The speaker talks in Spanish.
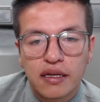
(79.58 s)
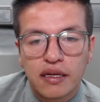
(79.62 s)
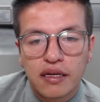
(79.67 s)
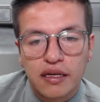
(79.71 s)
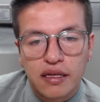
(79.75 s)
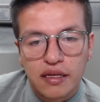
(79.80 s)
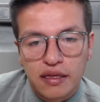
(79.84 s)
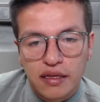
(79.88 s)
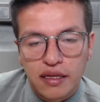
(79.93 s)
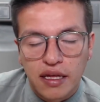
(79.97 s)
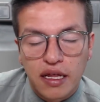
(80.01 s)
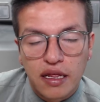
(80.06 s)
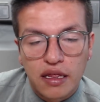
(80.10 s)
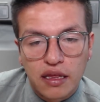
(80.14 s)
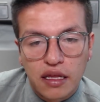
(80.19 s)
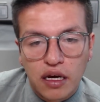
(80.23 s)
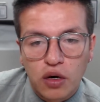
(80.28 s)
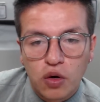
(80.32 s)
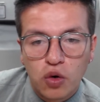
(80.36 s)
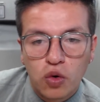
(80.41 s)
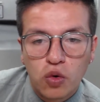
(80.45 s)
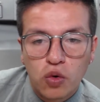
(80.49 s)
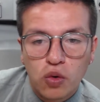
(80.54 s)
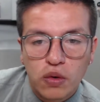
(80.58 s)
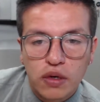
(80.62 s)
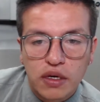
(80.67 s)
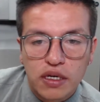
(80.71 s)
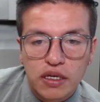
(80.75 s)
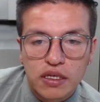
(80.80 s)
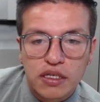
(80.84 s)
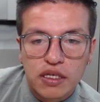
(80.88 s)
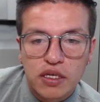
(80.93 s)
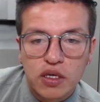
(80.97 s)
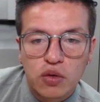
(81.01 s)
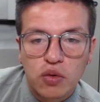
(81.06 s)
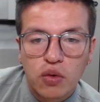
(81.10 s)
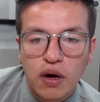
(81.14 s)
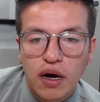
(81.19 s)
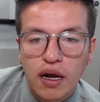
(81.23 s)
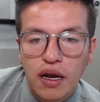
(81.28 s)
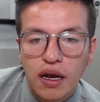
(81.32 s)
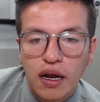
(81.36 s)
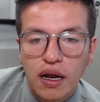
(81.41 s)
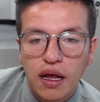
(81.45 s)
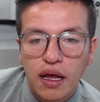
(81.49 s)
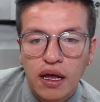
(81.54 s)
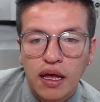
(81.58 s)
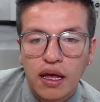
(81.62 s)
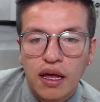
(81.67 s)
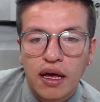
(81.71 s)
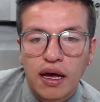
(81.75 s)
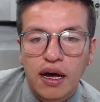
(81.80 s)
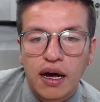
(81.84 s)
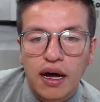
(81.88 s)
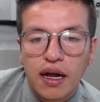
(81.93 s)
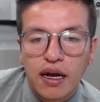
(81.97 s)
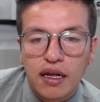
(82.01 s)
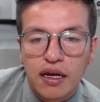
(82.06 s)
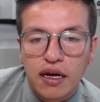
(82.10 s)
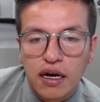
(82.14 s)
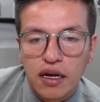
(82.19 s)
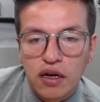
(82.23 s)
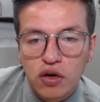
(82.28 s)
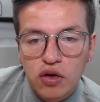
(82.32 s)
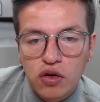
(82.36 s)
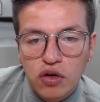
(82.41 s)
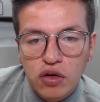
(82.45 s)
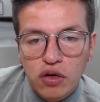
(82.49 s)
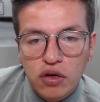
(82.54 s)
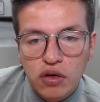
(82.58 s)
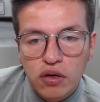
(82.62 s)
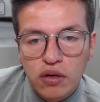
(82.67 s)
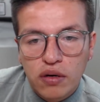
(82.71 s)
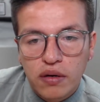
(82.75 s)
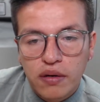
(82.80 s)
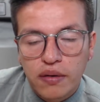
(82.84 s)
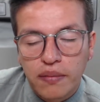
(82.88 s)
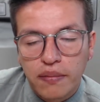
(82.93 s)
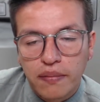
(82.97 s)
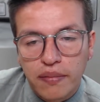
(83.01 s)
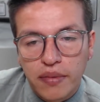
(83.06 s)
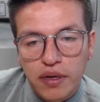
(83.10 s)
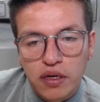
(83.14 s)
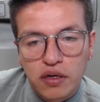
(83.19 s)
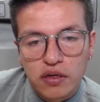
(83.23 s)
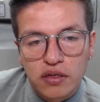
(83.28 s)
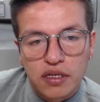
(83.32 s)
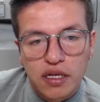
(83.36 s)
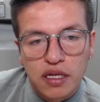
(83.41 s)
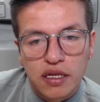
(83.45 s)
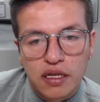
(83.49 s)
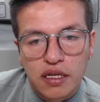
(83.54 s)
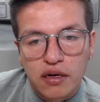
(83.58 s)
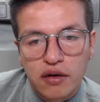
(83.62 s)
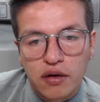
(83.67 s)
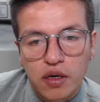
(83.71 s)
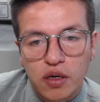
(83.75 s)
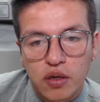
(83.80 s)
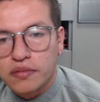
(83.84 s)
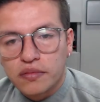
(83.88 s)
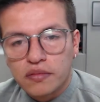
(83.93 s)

delta U es igual al calor menos el trabajo.